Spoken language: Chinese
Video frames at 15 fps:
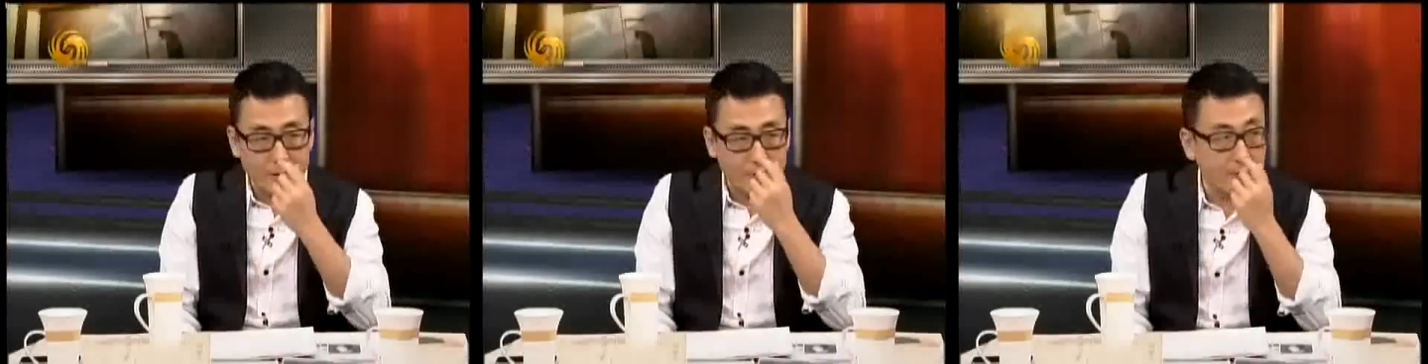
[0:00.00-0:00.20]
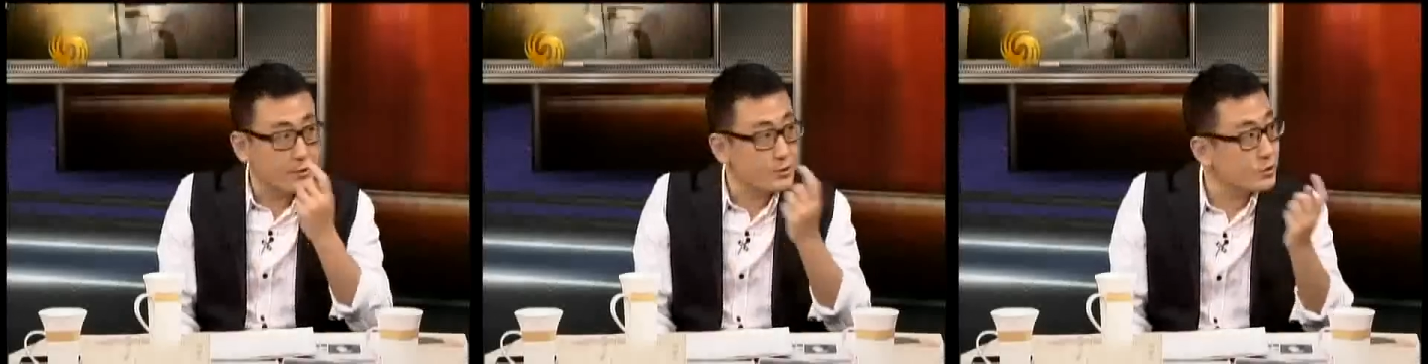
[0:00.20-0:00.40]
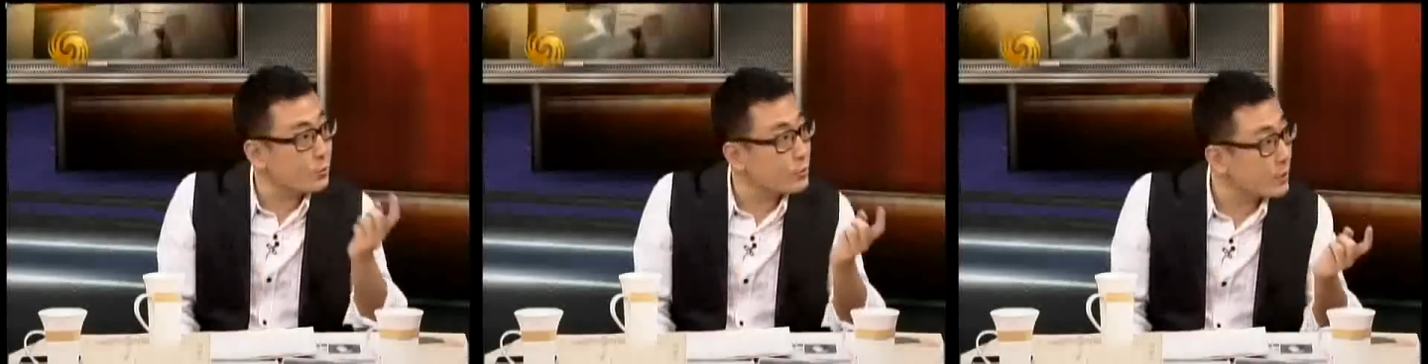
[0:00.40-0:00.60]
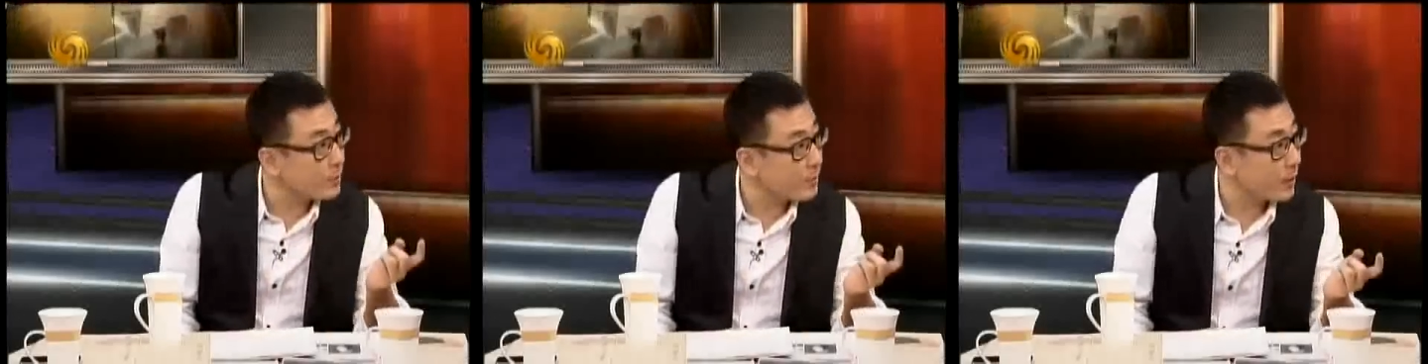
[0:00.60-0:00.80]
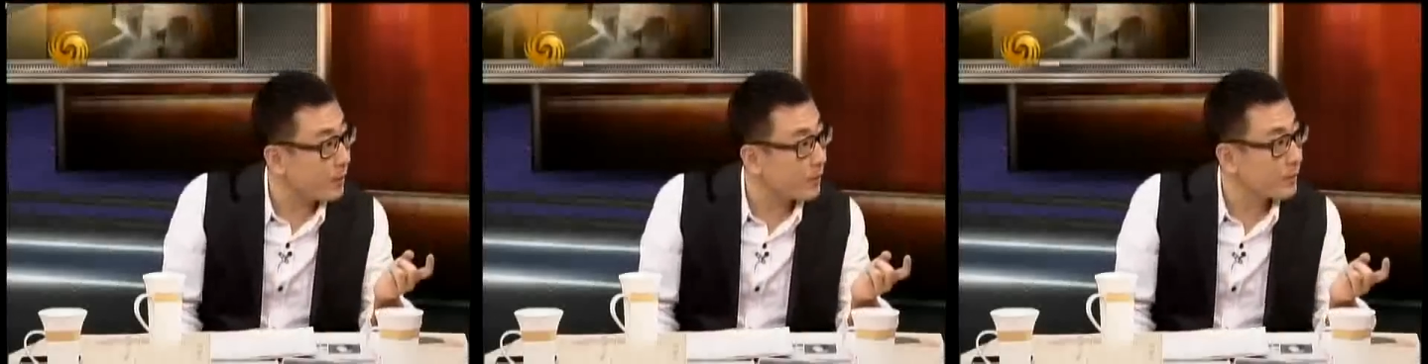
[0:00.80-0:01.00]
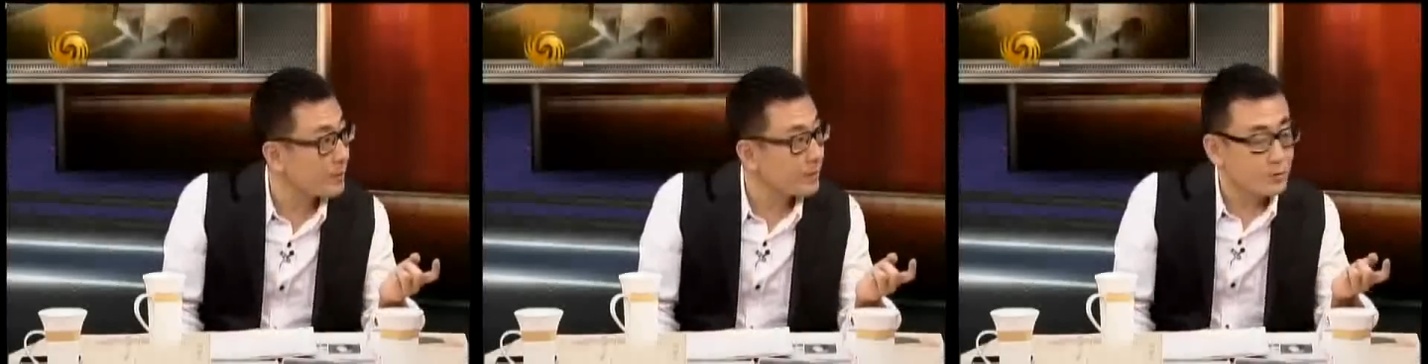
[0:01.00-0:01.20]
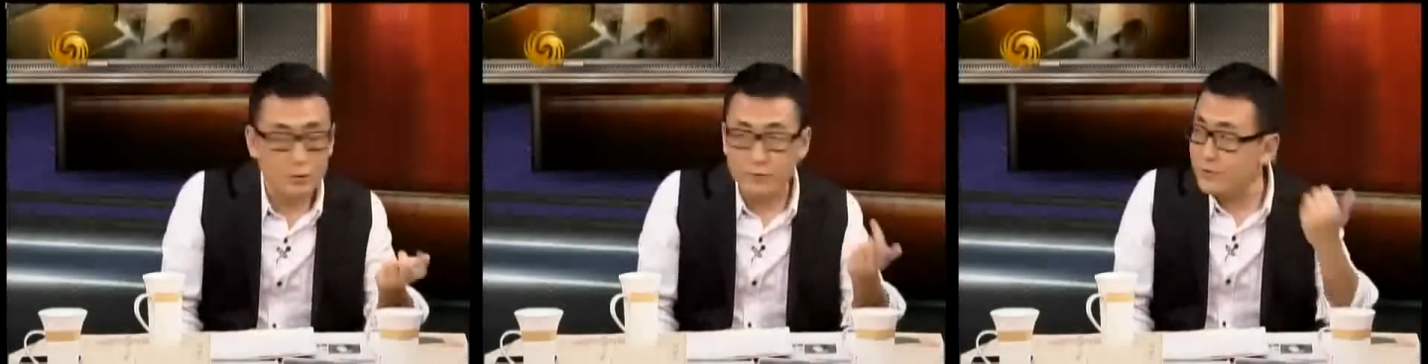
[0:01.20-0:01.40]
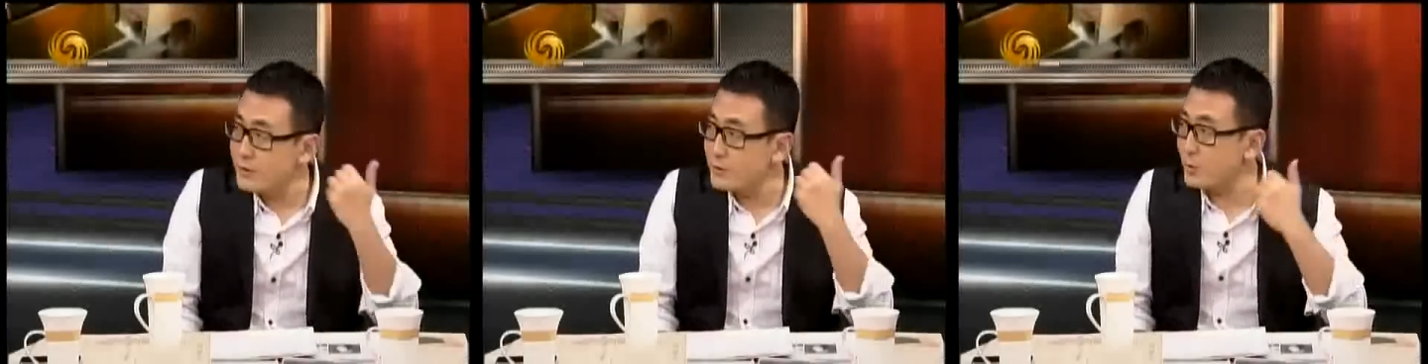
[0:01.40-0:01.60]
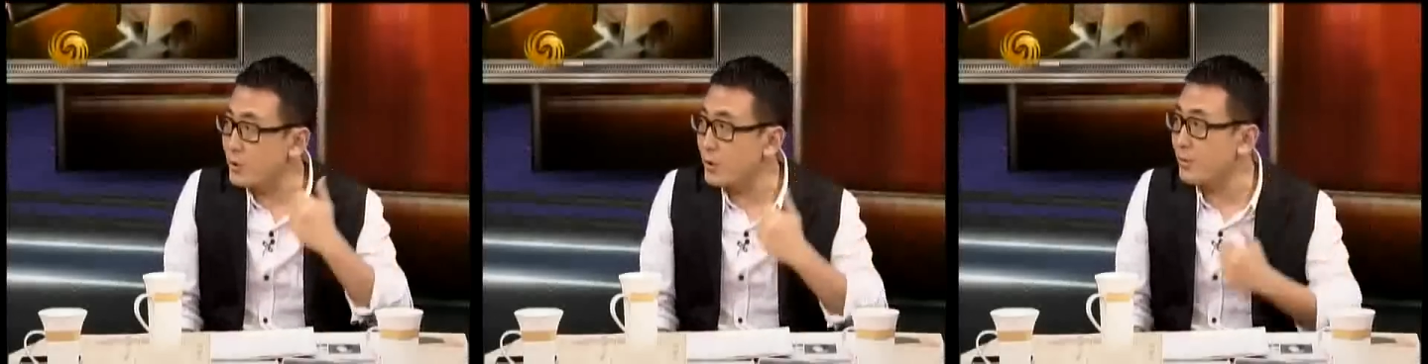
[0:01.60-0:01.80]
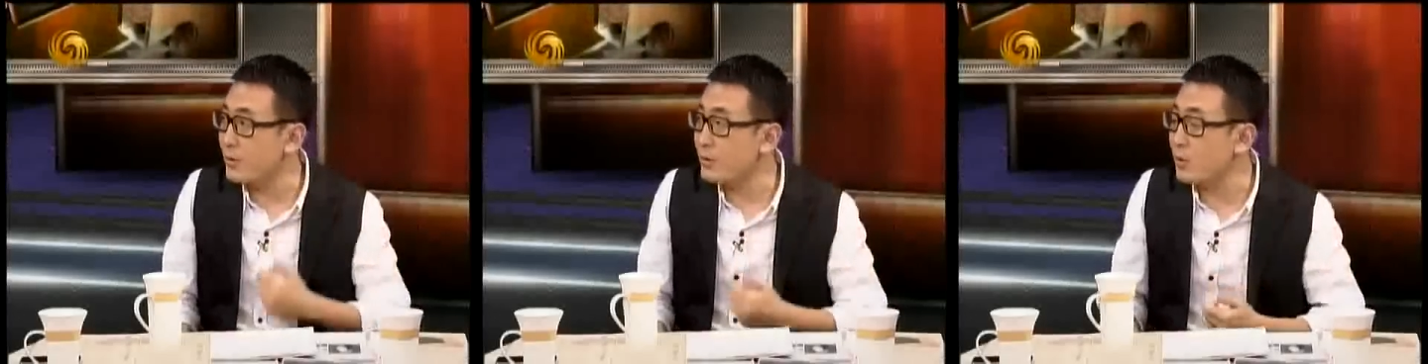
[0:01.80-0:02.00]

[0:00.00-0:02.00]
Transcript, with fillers: 是在温州那边，说温州那边